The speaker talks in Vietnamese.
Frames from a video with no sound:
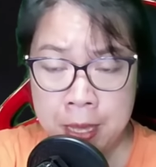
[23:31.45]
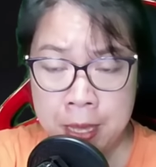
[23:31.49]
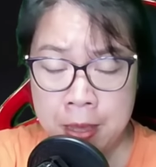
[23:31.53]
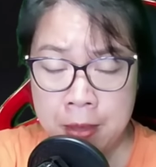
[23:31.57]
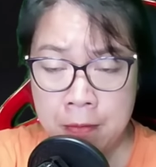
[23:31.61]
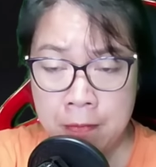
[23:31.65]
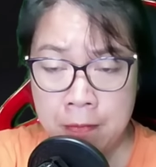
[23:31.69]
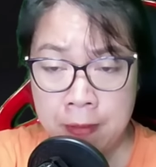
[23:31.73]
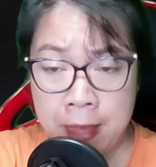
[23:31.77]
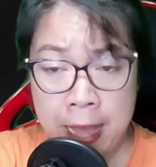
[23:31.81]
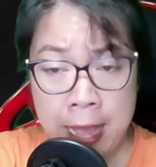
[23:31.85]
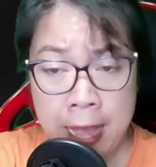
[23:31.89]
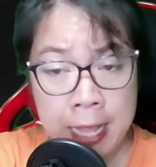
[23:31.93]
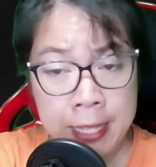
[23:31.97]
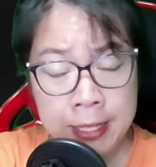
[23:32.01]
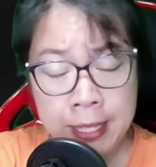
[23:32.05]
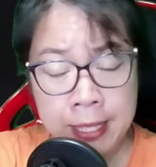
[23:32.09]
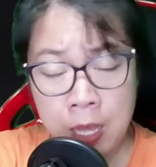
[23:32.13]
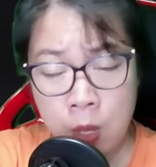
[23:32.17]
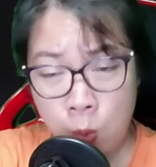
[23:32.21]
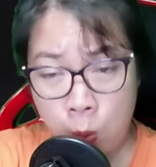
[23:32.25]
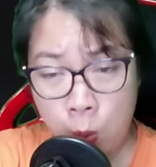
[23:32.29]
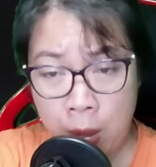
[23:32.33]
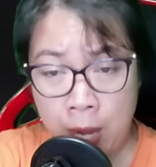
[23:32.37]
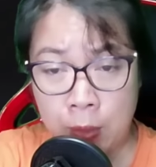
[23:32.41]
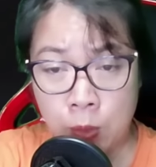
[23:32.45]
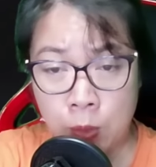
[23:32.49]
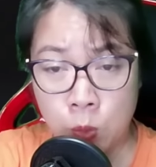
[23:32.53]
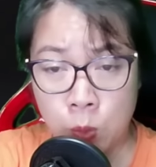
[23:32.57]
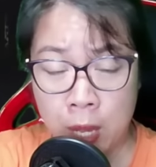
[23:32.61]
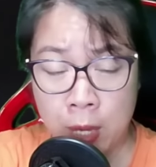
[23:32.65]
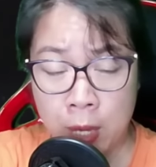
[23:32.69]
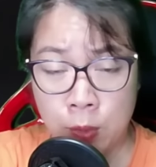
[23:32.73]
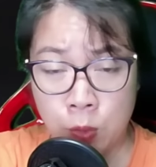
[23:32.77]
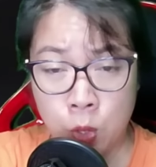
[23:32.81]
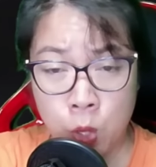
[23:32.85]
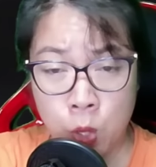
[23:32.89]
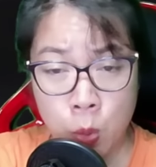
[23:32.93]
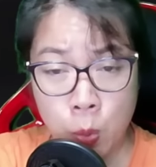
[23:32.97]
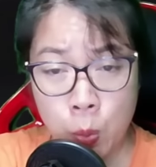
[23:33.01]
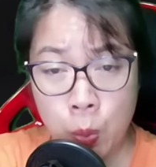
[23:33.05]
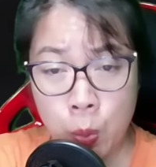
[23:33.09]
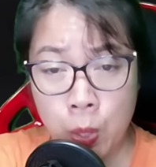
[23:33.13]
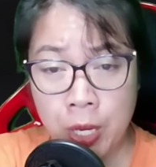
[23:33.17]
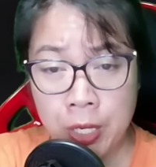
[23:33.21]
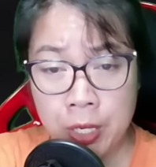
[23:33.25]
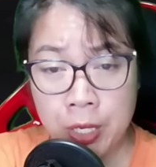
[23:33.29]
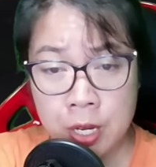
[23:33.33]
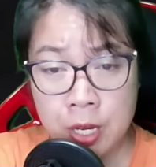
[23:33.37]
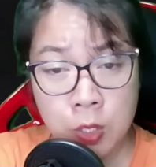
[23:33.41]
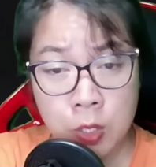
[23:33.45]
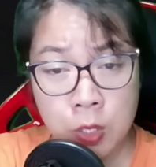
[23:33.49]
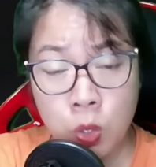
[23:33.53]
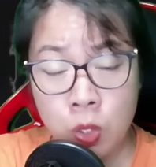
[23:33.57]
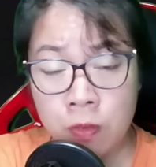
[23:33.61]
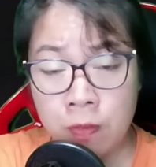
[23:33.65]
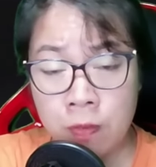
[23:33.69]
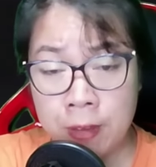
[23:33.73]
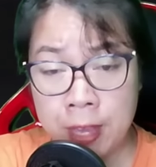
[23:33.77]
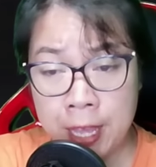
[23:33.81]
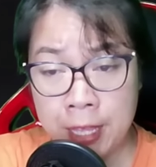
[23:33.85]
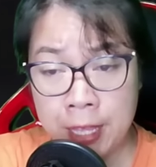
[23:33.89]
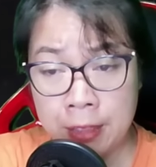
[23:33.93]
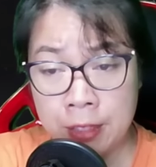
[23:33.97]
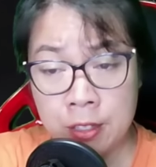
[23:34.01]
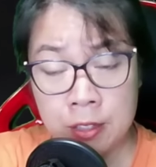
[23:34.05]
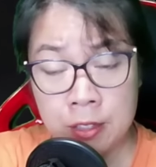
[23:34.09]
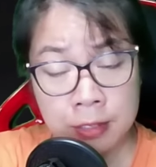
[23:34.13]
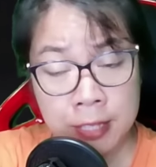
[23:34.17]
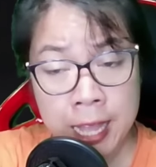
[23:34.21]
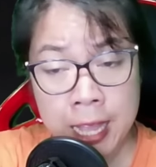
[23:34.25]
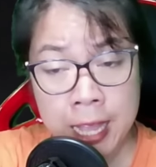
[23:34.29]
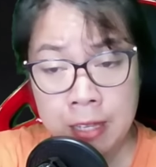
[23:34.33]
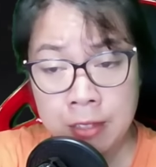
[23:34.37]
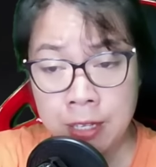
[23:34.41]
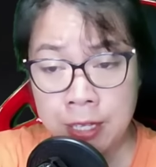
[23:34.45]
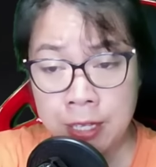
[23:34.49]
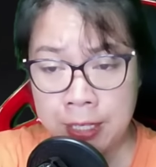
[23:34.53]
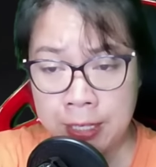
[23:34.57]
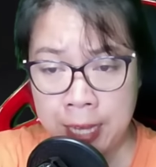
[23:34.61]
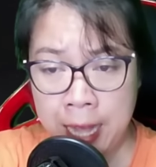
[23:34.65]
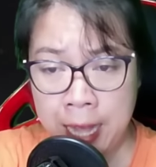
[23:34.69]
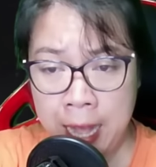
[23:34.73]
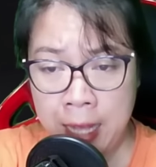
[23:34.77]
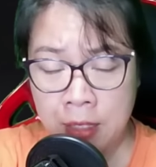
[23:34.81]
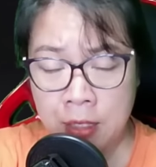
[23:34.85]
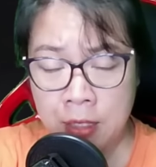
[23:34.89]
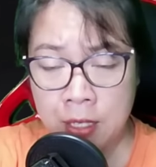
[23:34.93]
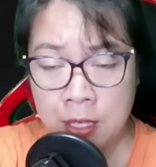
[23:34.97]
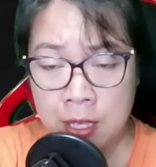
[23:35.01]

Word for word: và anh ta hoàn toàn có quyền đưa tôi về từ tay người khác.